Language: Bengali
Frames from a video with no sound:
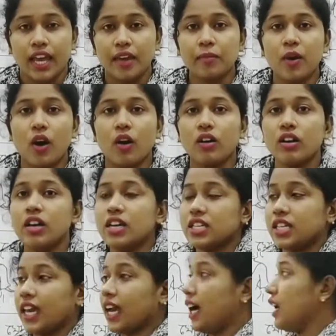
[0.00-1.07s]
এবং
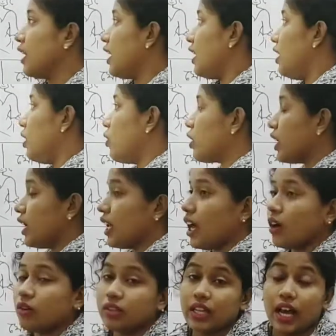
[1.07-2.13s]
সেখানকার
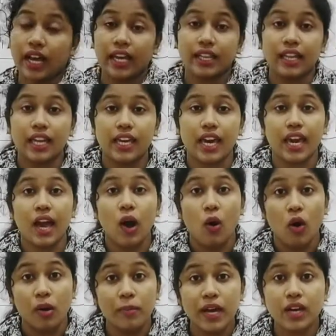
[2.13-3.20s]
লোকেরাও তাকে দেখে
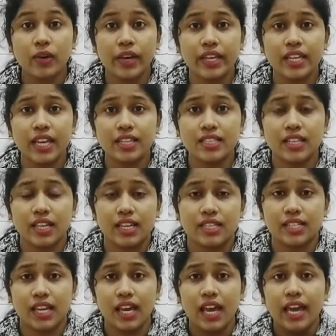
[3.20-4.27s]
অবাক হয়ে যাচ্ছে
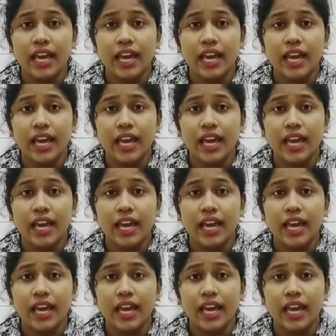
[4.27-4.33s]
যে